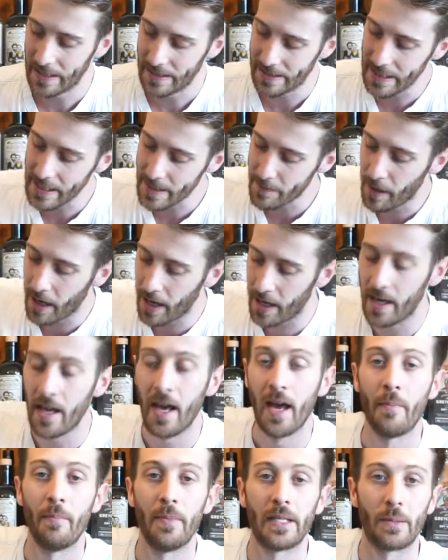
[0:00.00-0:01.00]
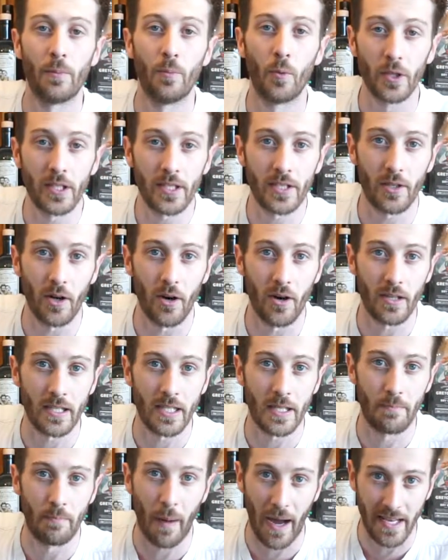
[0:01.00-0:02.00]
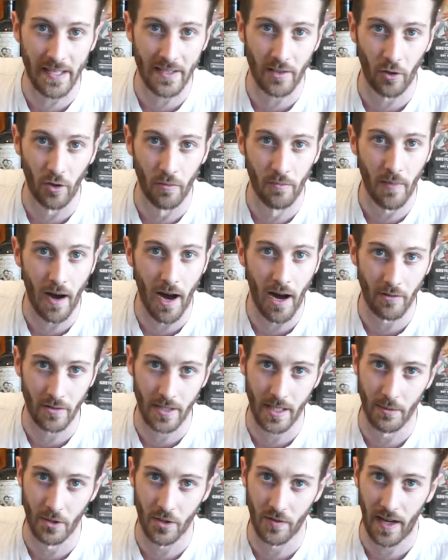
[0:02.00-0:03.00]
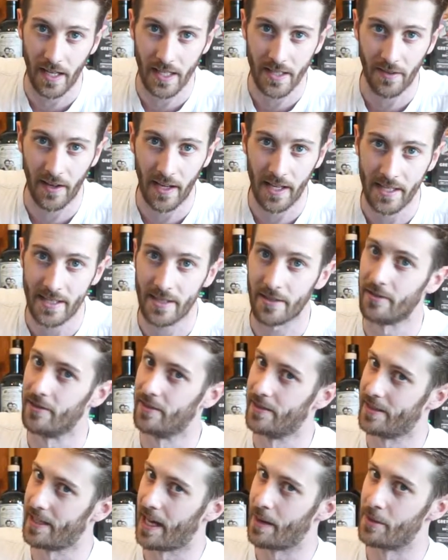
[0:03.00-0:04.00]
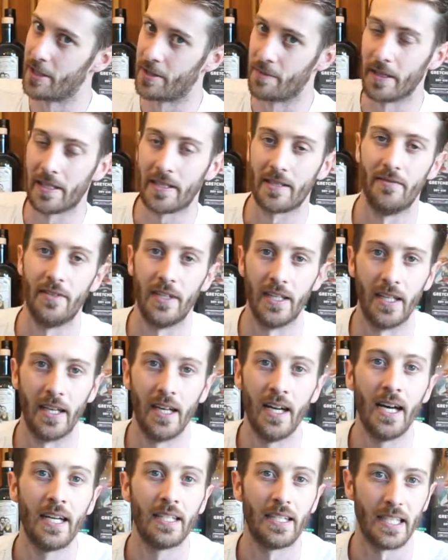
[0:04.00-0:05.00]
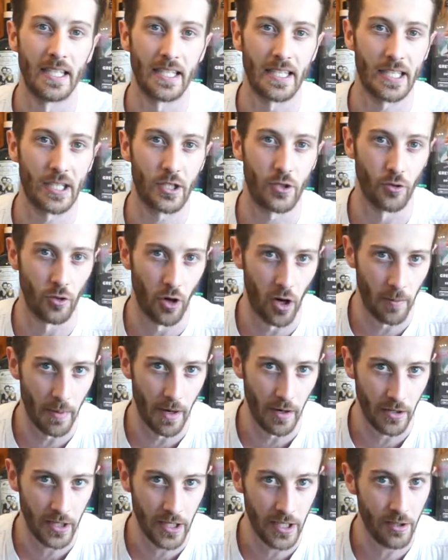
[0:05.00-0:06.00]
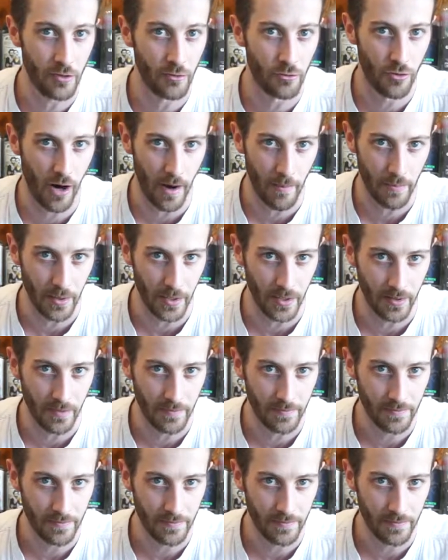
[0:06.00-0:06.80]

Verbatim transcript: Diesmal mit dem Woodstock Spiced Rum aus dem Schwarzwald und damit mixen wir den Strawberry Rumble.